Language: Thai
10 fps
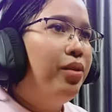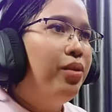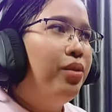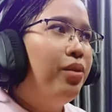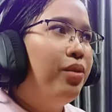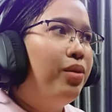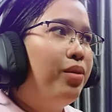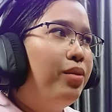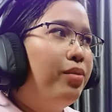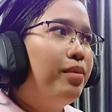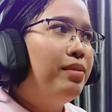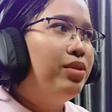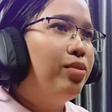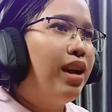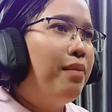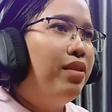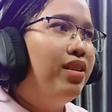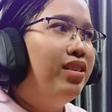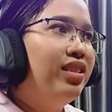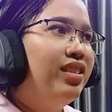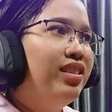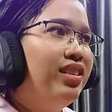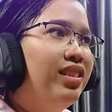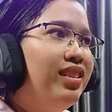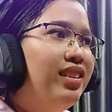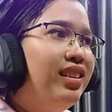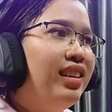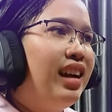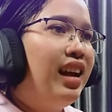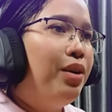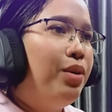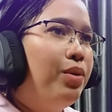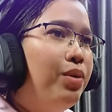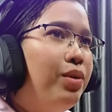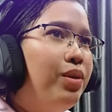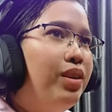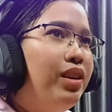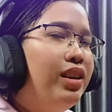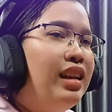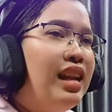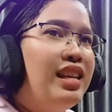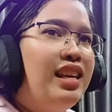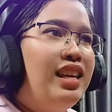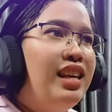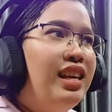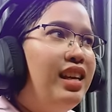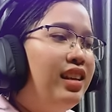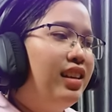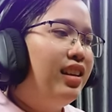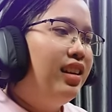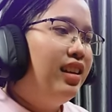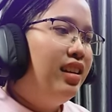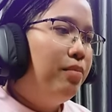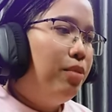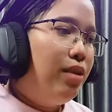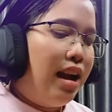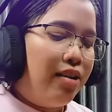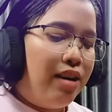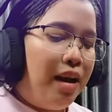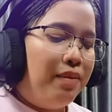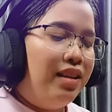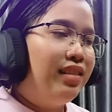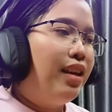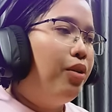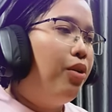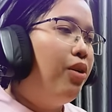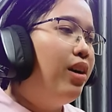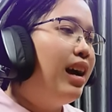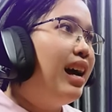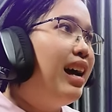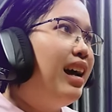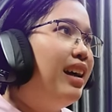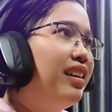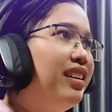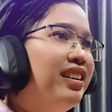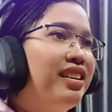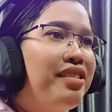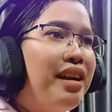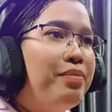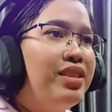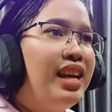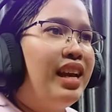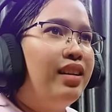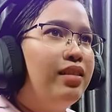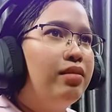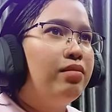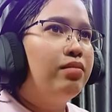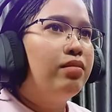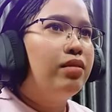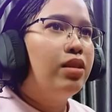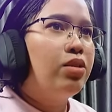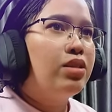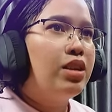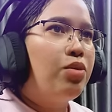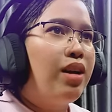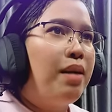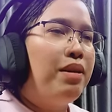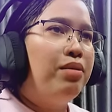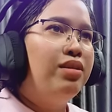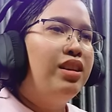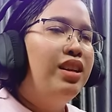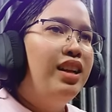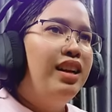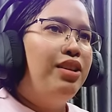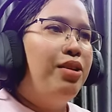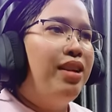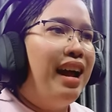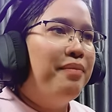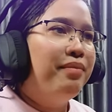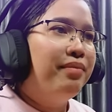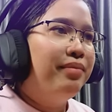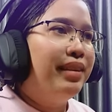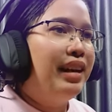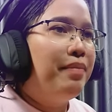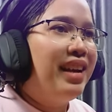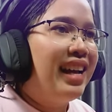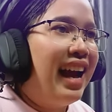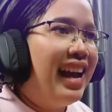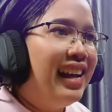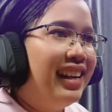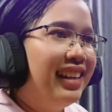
โอ้มันมีสูตรครับเหรอเอ้านั่นนี่มิวอยากคราฟที่ใส่ของค่ะคราฟเชดก็ต้องใช้ตัวคราฟแล้วตัวคราฟมันนับยังไง